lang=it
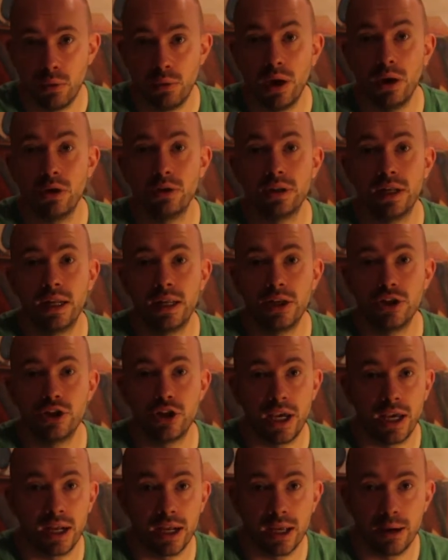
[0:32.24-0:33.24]
quello della
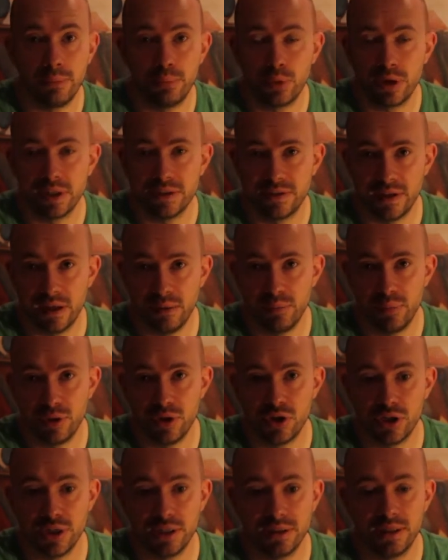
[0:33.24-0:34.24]
ricerca pure
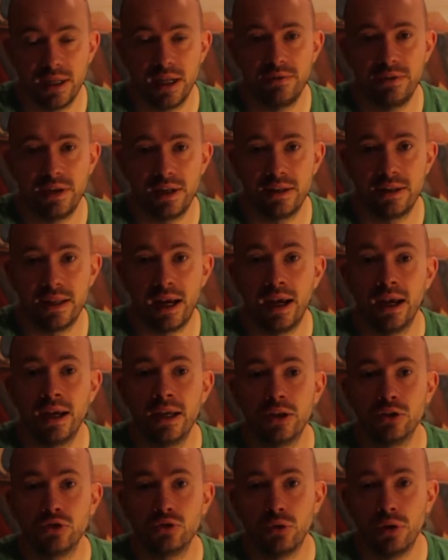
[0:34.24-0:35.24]
semplice della verità
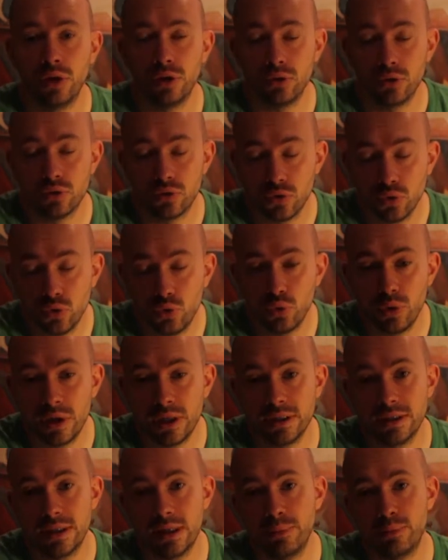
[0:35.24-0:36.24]
sulle, su
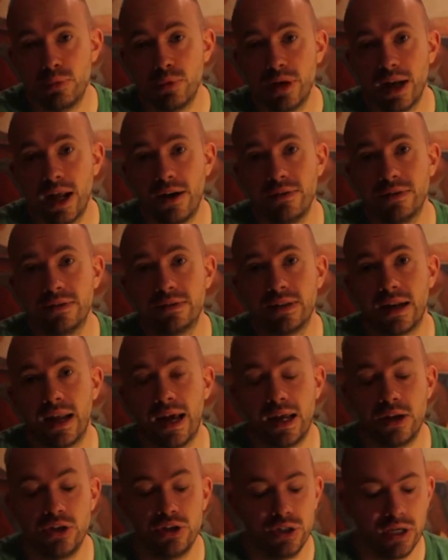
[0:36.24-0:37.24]
due delle più gravi
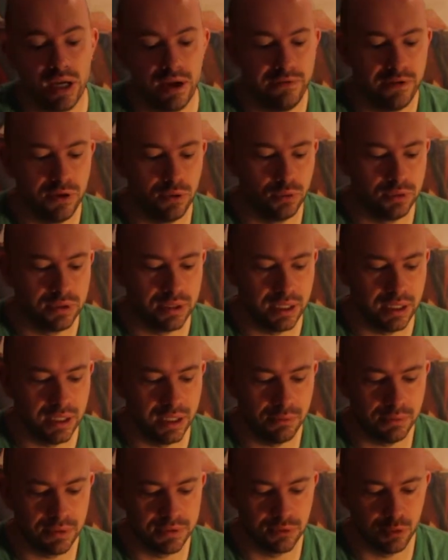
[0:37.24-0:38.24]
stragi avvenute
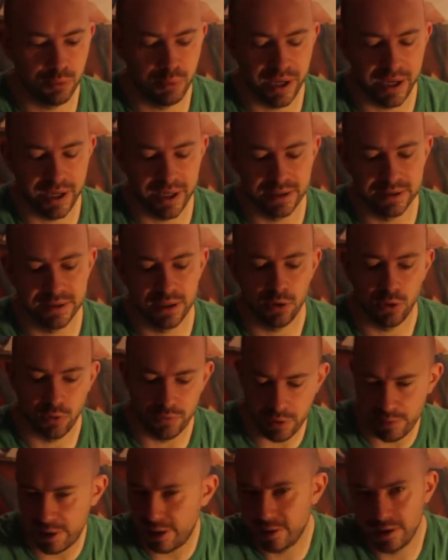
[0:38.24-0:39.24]
in questo paese,
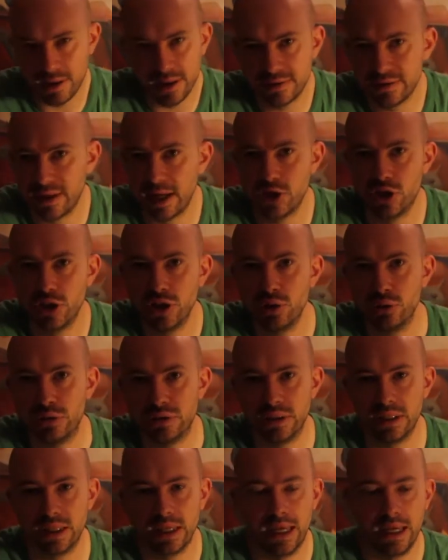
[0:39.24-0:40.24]
ovviamente la strage di
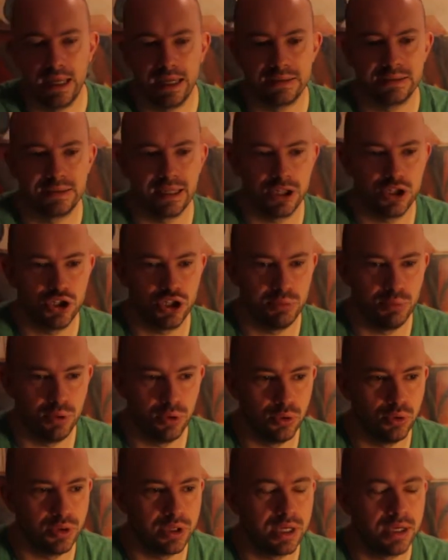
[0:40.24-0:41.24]
Ustica e la strage di
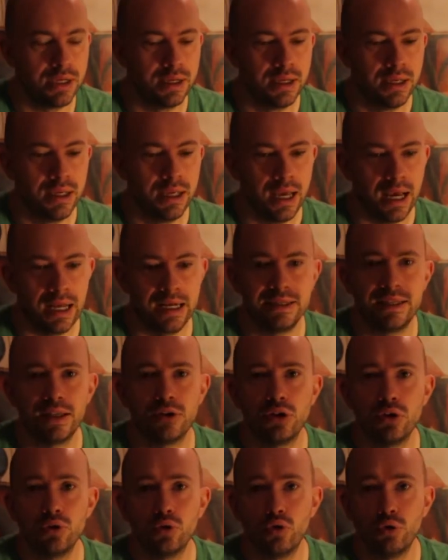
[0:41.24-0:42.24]
Bologna.
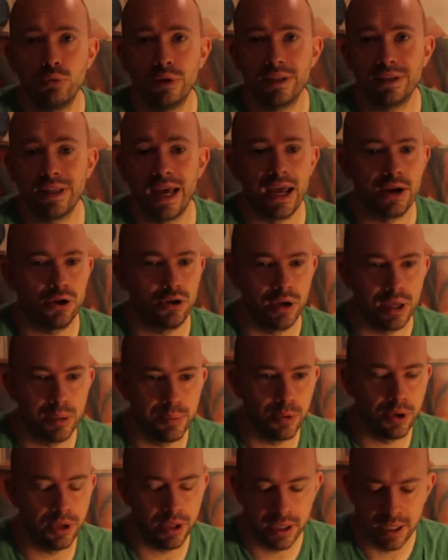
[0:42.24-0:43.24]
All'interno del documentario, e
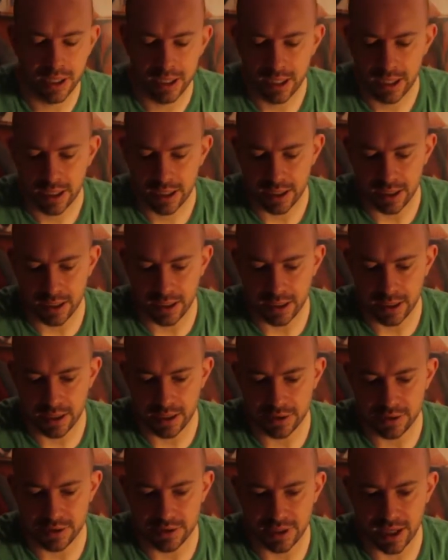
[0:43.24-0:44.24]
poi eh,
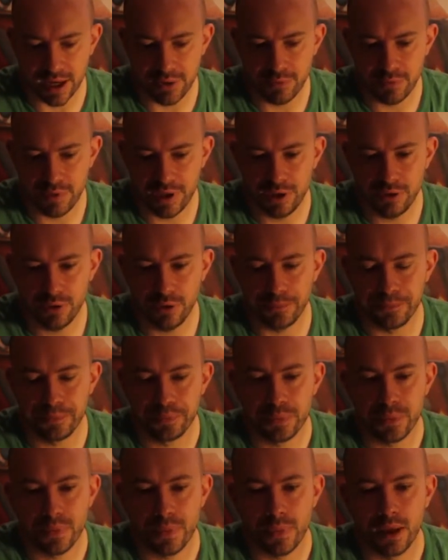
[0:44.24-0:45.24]
ci sarà un video
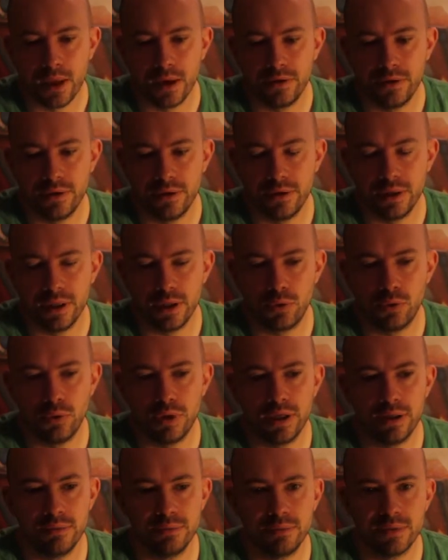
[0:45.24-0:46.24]
eh, in
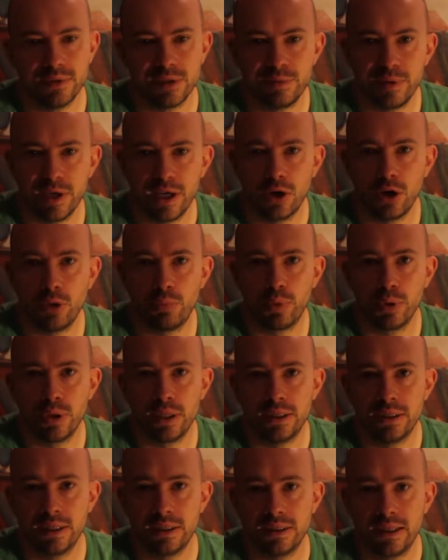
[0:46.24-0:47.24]
cui spiegherò più
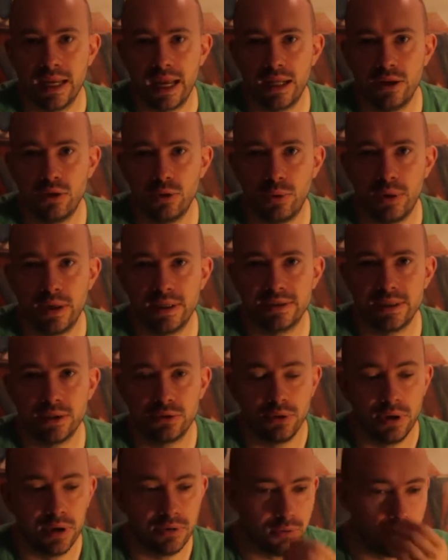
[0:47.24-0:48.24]
nel dettaglio qual è
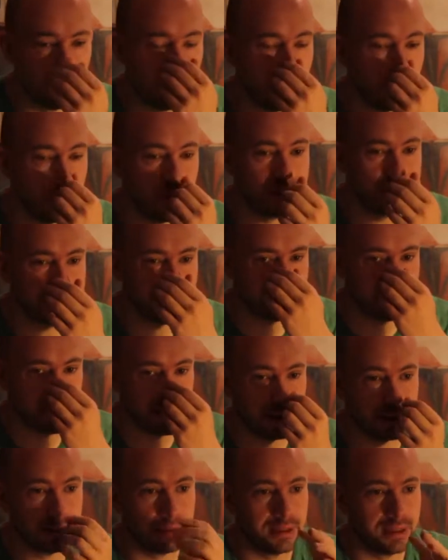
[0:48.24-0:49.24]
stato il lavoro, qual è
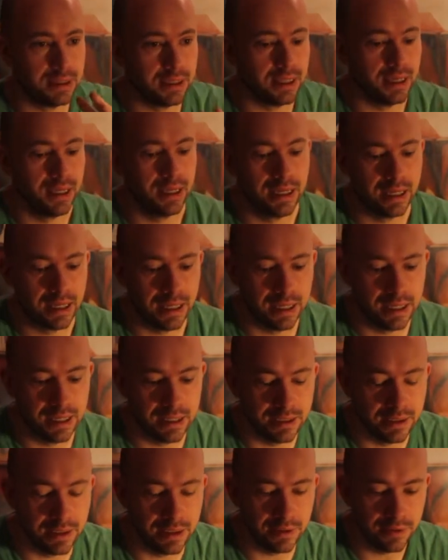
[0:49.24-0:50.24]
stato
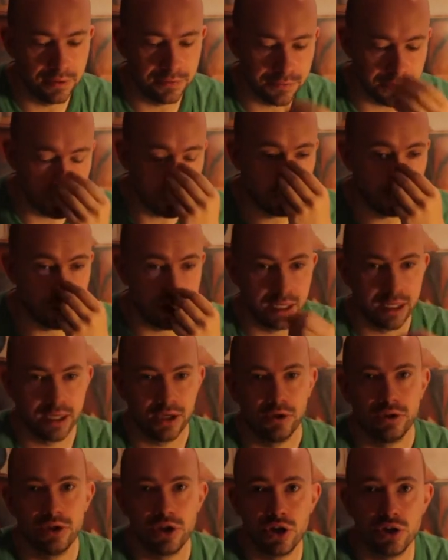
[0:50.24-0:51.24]
il, il filone
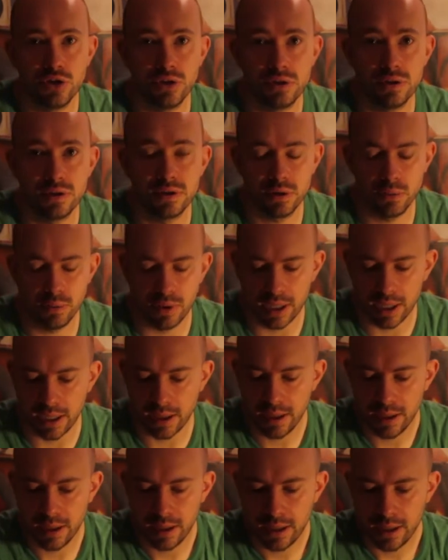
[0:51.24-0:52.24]
che ho deciso di
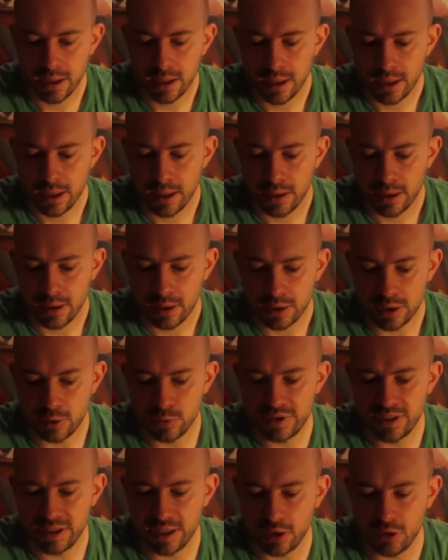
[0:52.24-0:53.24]
seguire The
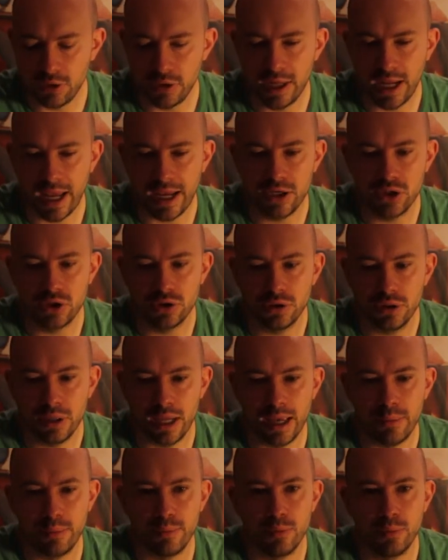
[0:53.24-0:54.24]
Ustica Connection
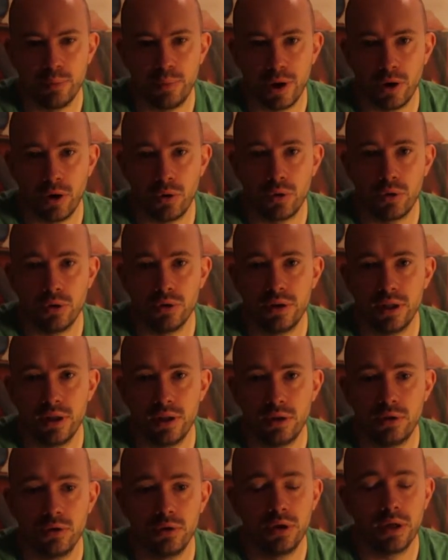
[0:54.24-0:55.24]
è però un
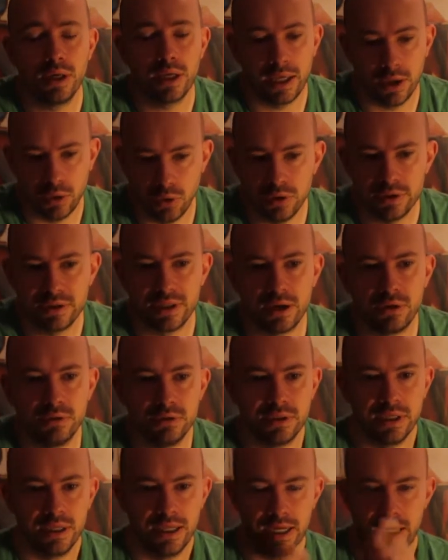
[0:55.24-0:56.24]
contenitore che oltre a
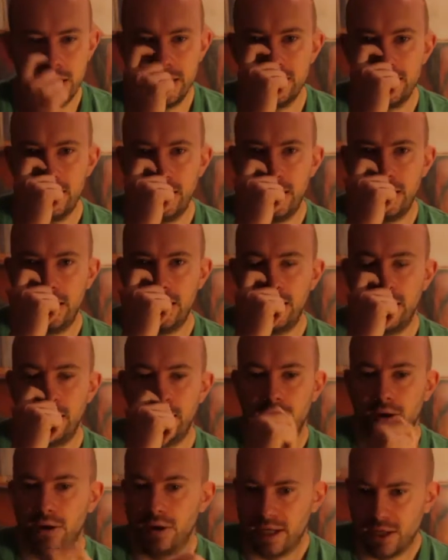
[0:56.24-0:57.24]
contenere eh, eh,
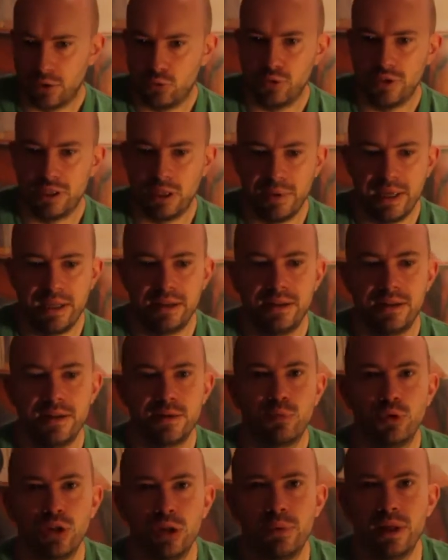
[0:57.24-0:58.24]
gratuitamente,
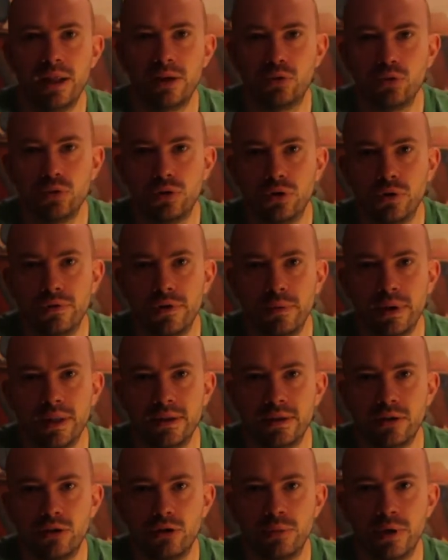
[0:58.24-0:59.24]
disponibile a tutti
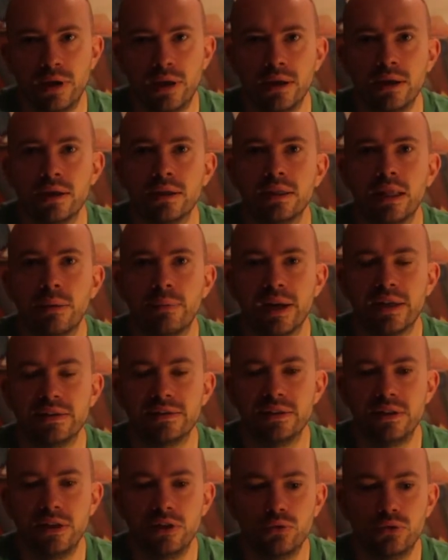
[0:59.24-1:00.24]
ovviamente come da
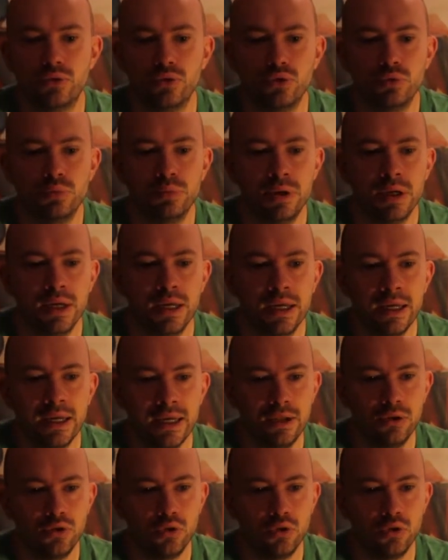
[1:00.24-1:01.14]
prassi di YouTube, il